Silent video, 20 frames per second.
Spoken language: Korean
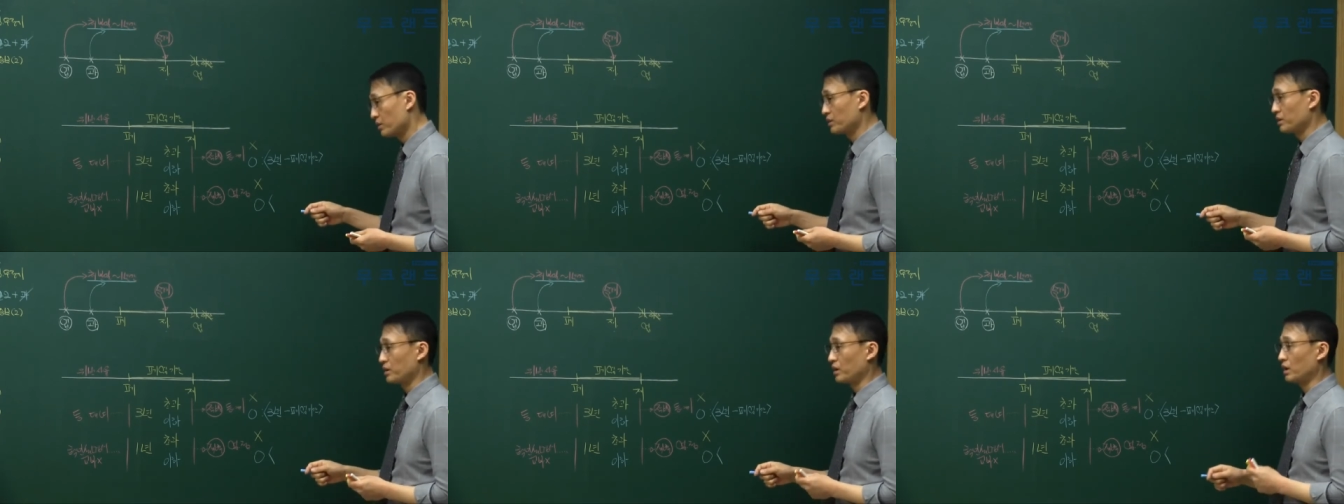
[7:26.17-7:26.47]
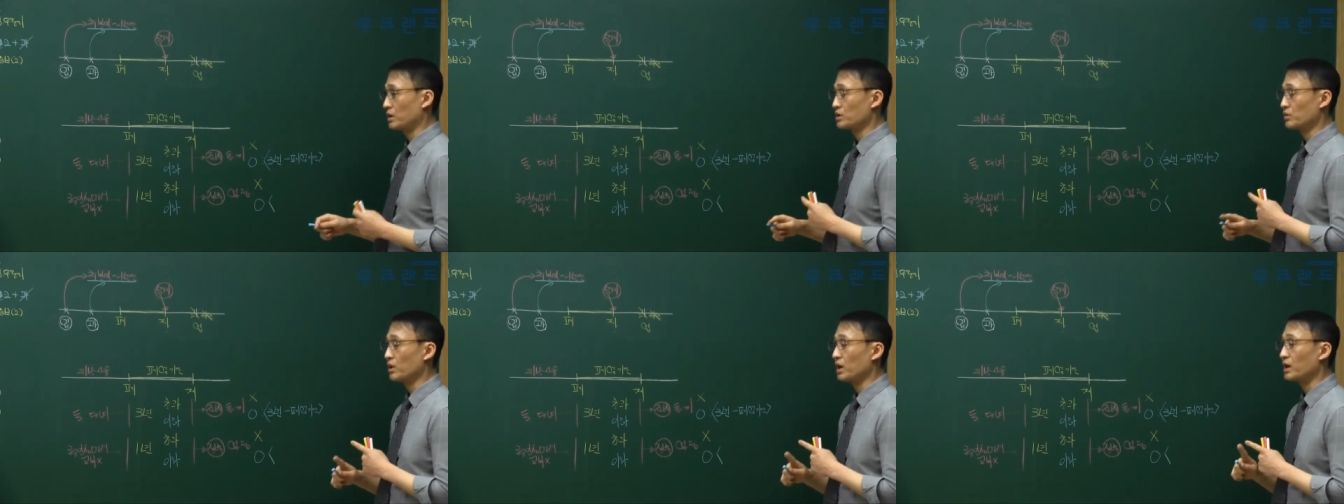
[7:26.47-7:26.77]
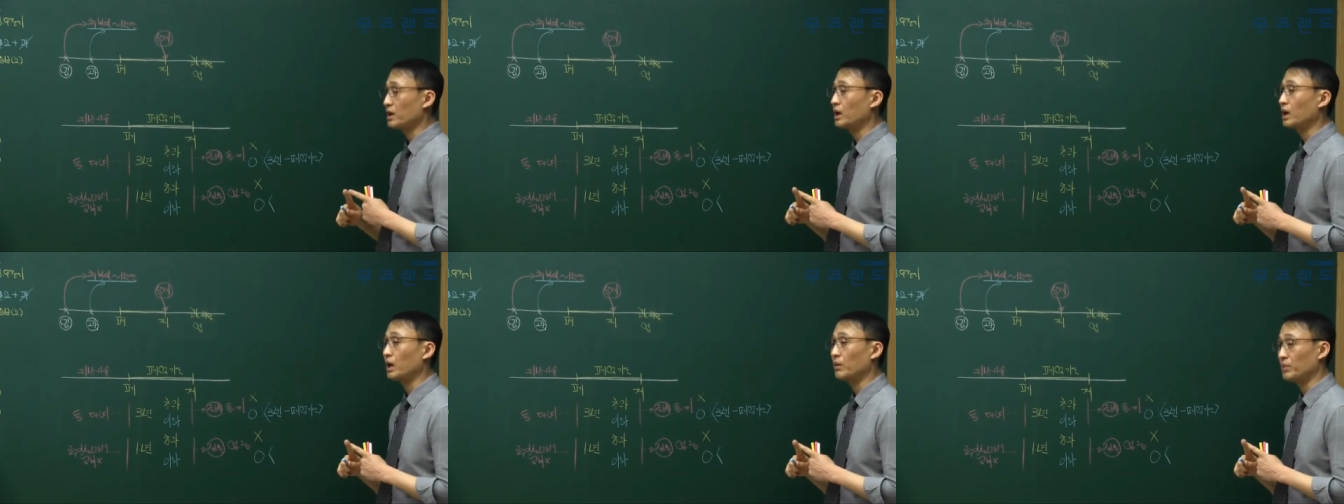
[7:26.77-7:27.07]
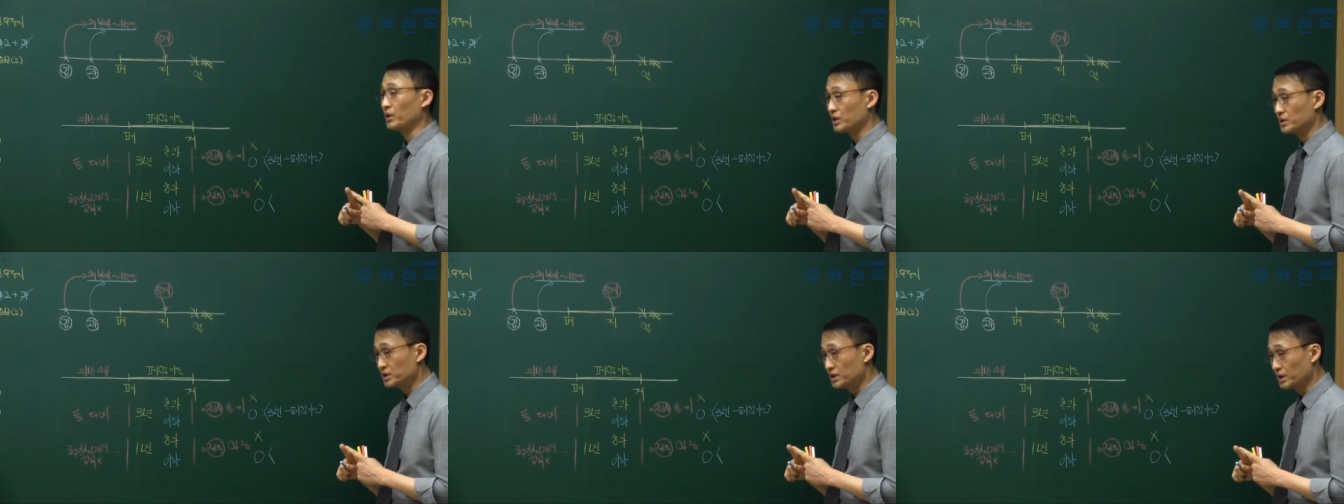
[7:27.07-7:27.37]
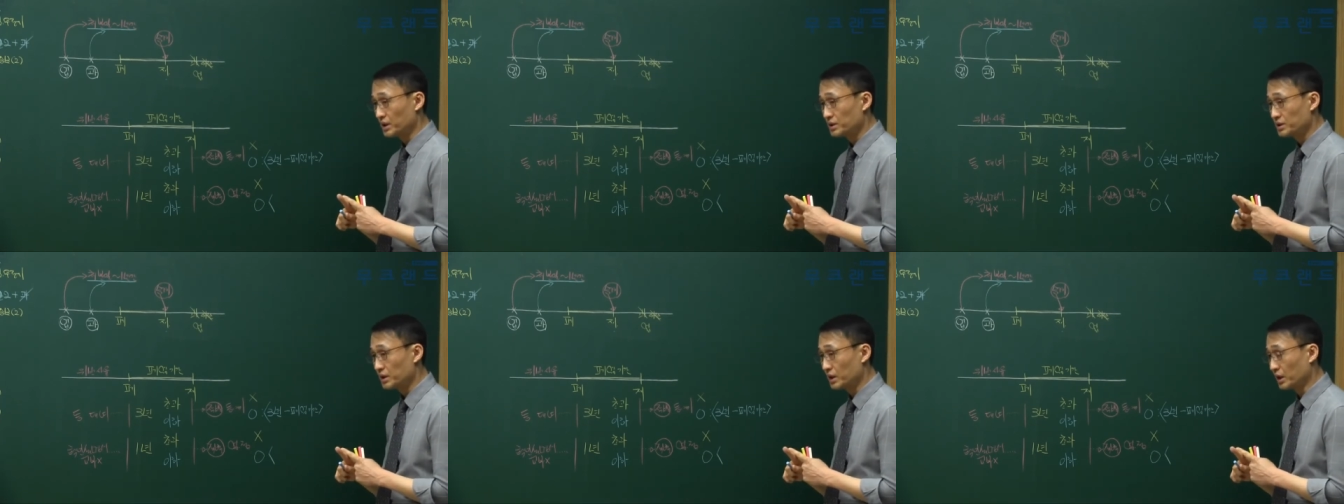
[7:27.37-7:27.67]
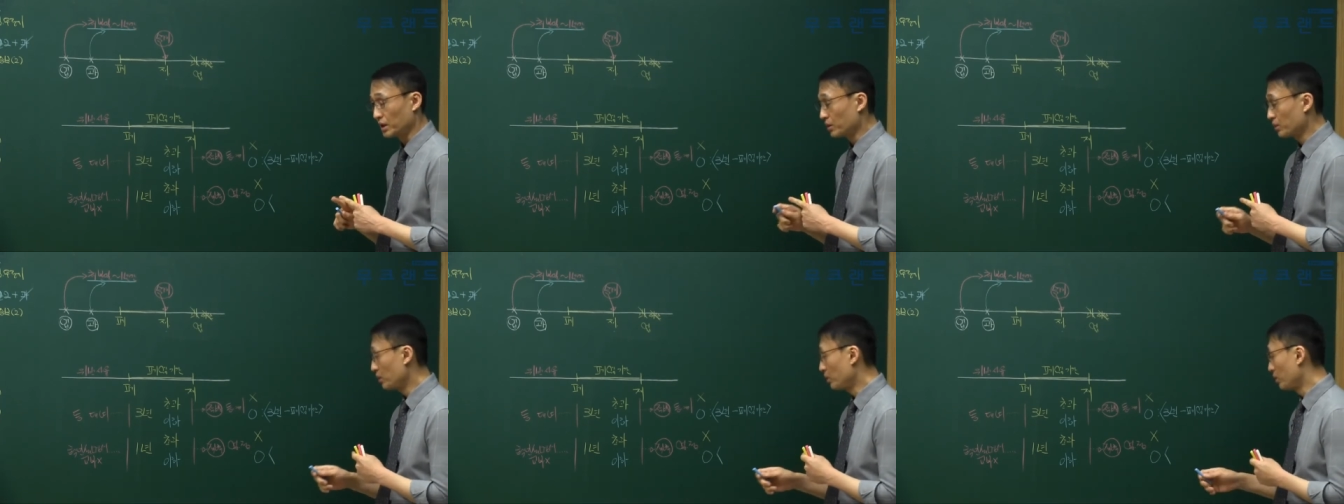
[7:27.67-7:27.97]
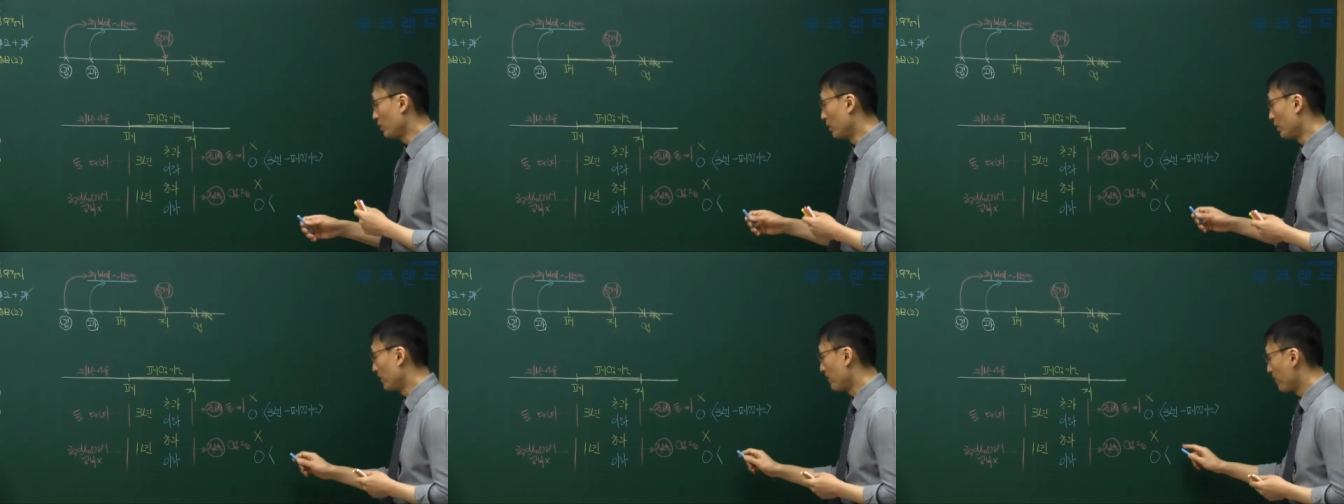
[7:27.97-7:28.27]
이렇게 정확하게 명시되어 있진
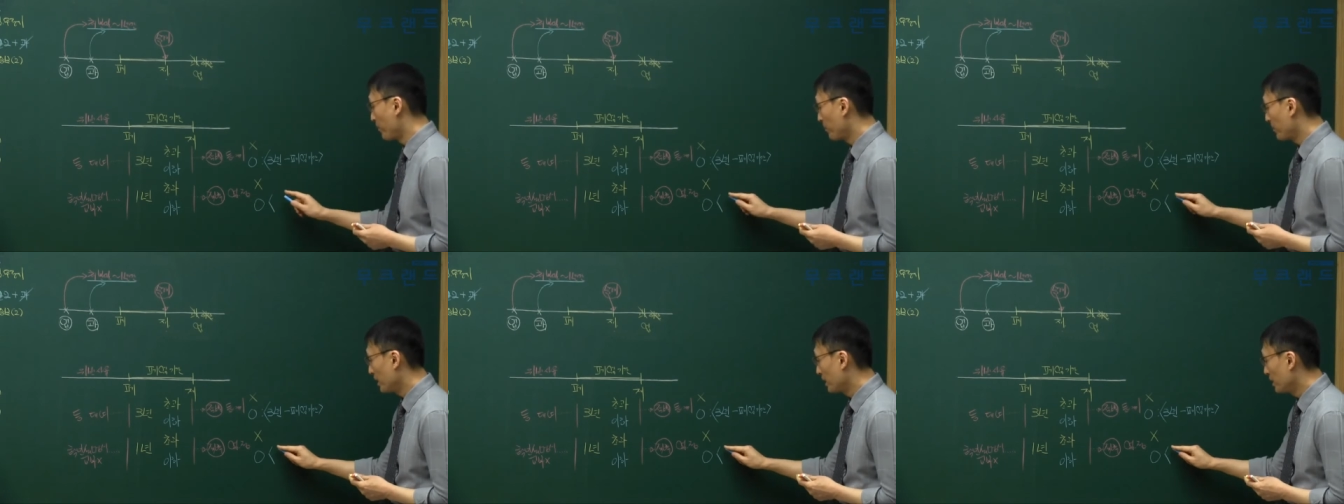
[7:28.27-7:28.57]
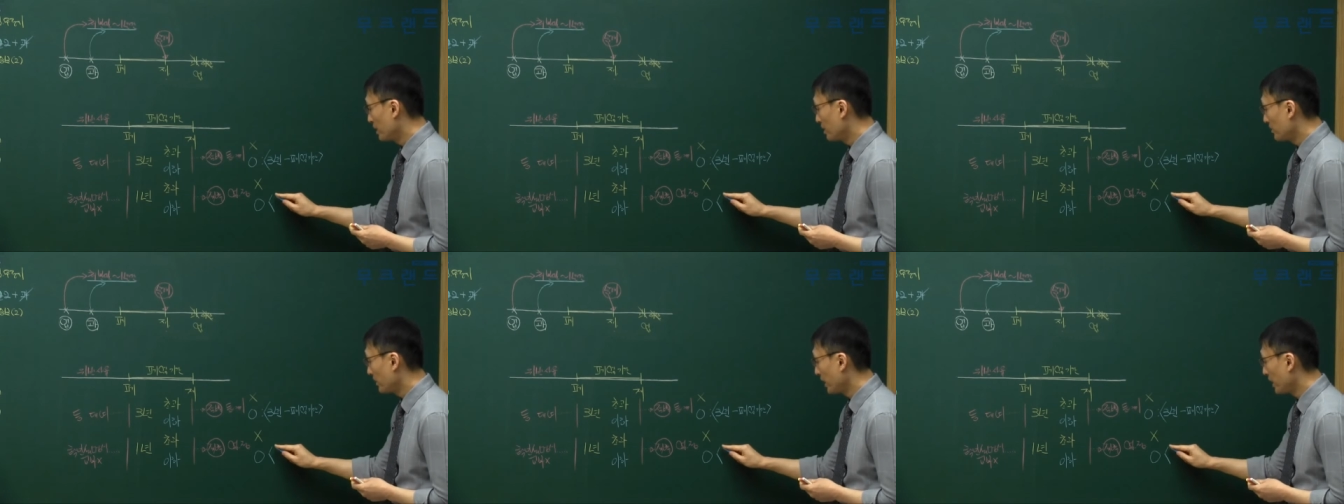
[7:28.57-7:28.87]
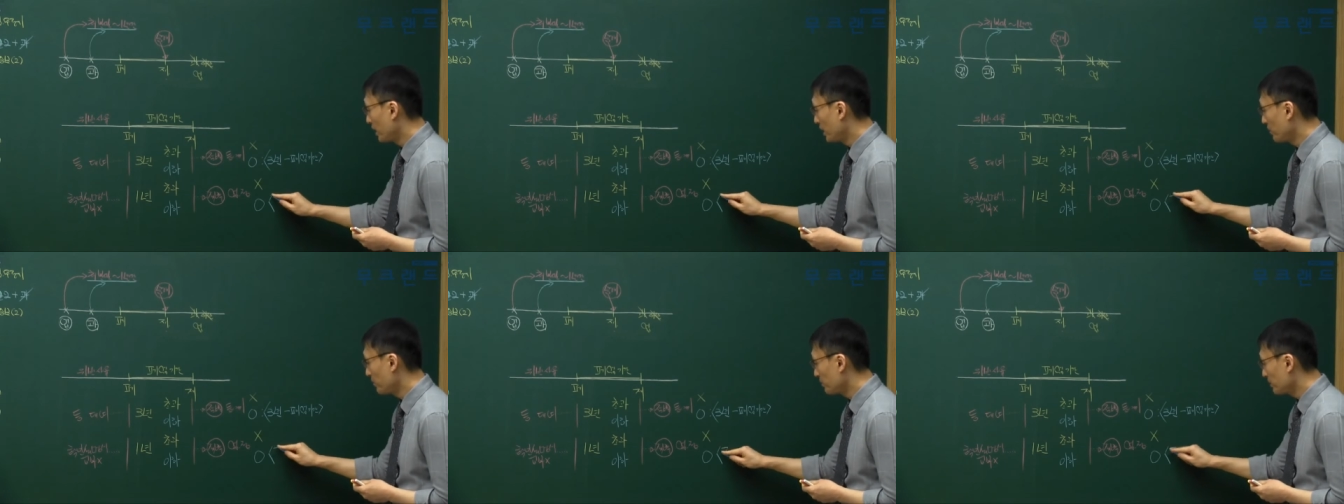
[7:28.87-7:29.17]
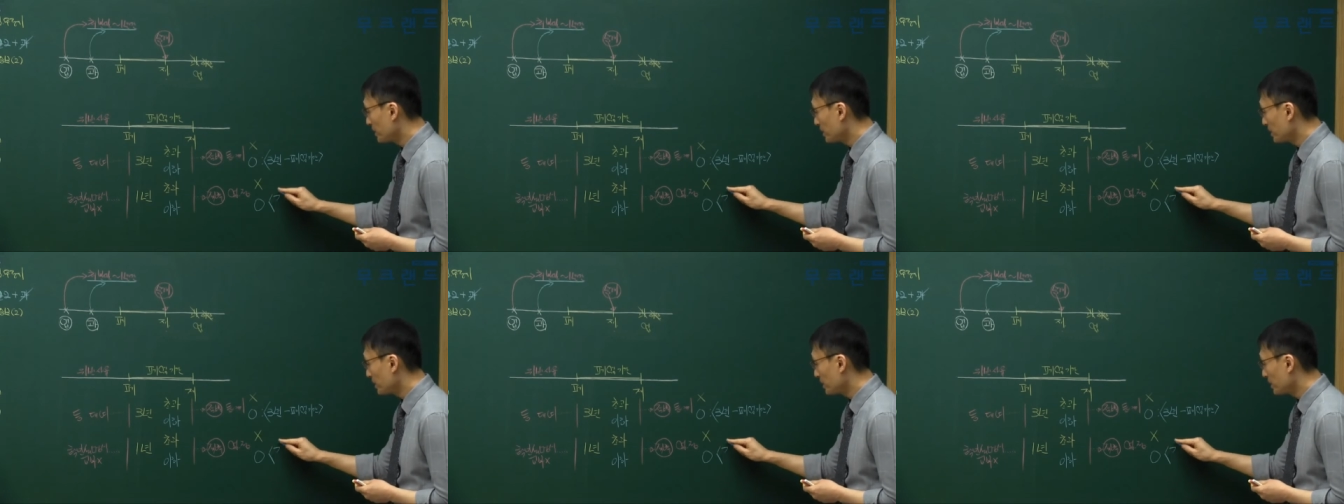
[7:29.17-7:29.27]
않고 폐업